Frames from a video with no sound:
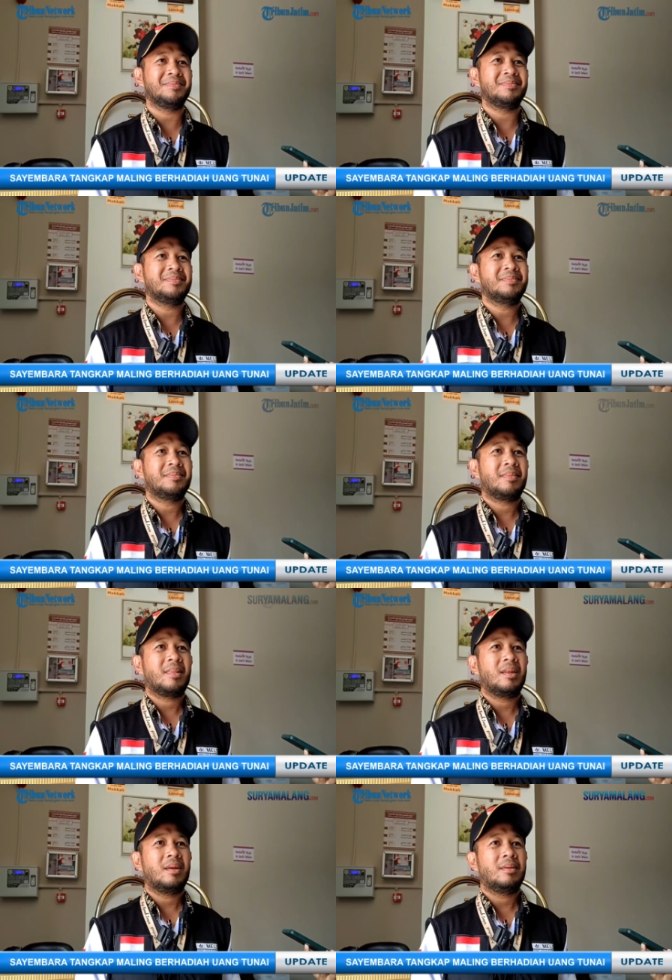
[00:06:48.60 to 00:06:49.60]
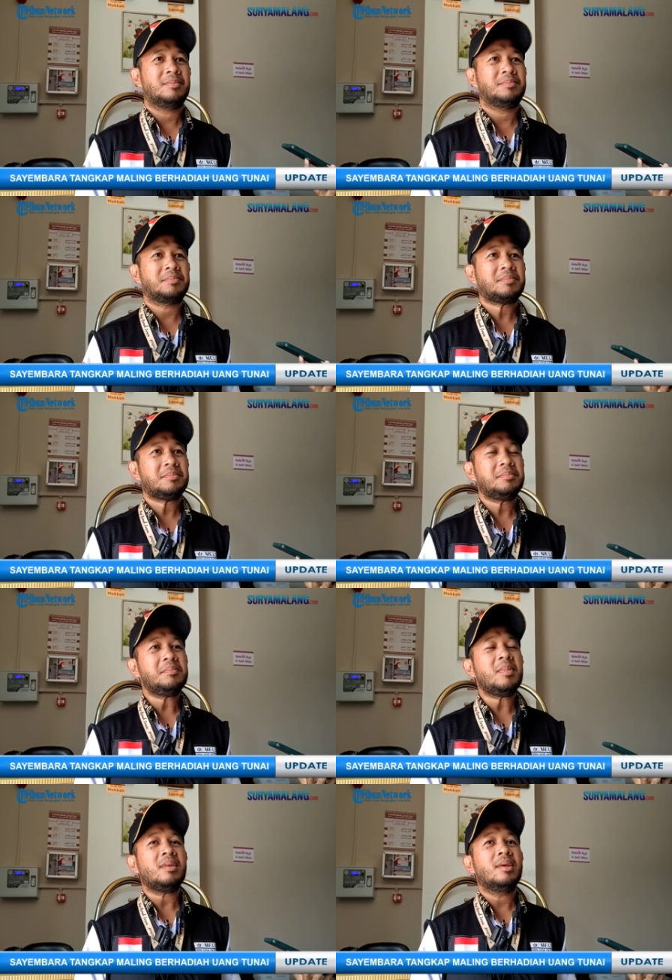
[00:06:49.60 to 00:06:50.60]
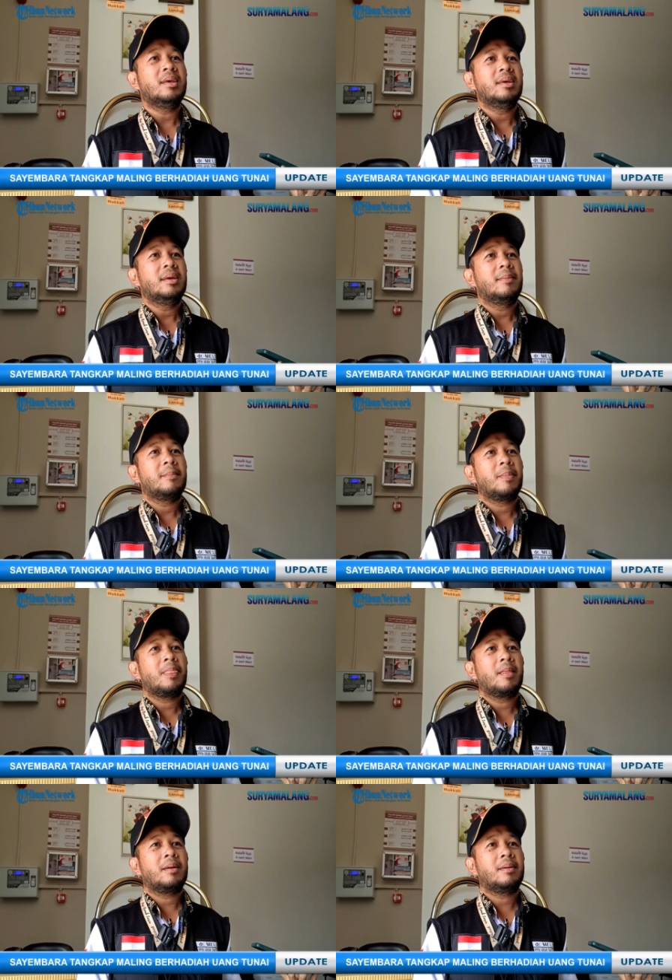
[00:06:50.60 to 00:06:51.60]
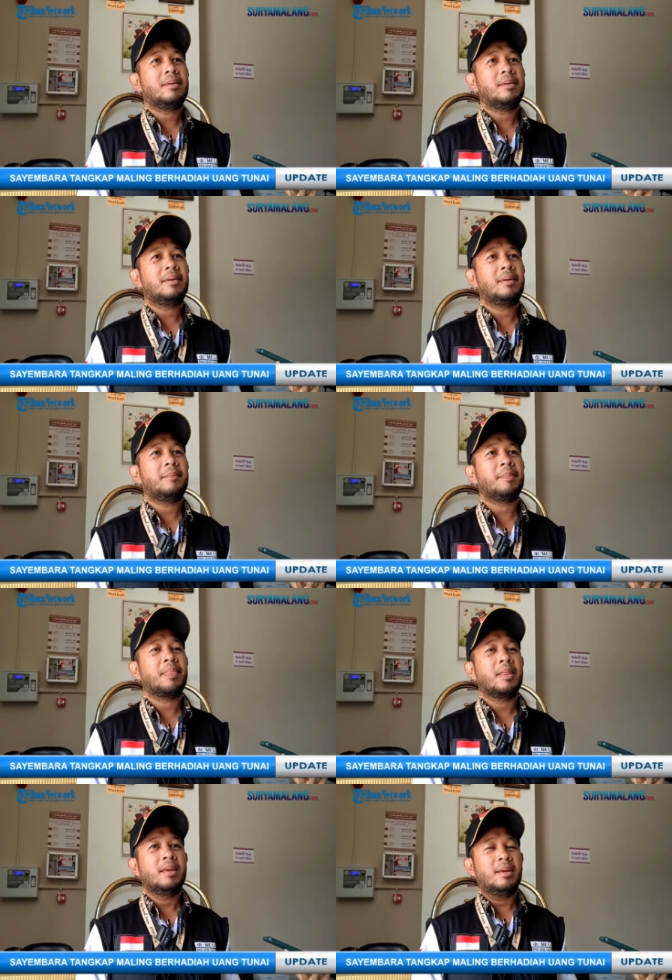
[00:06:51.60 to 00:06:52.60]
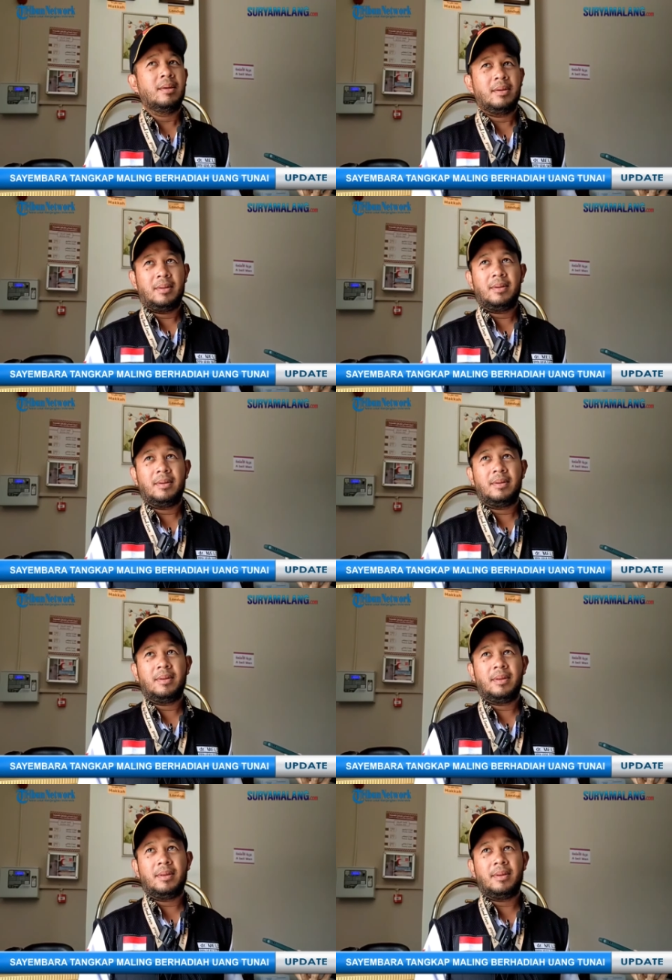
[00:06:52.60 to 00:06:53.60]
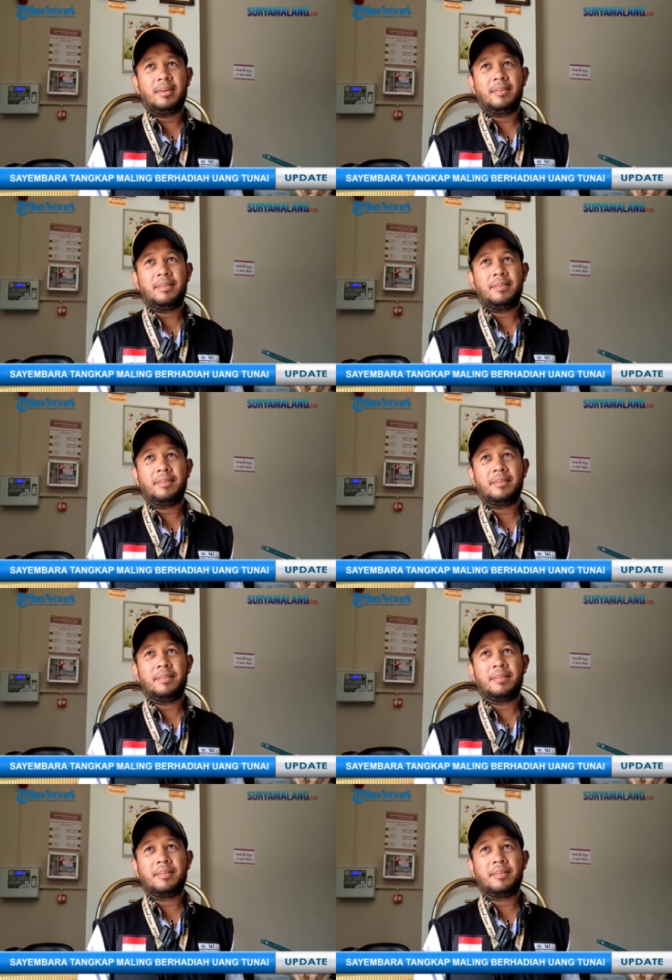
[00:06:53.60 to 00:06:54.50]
Masyarakat safari wukufnya seperti apa? Mereka akan berangkat kapan justru? dok, ini kenapa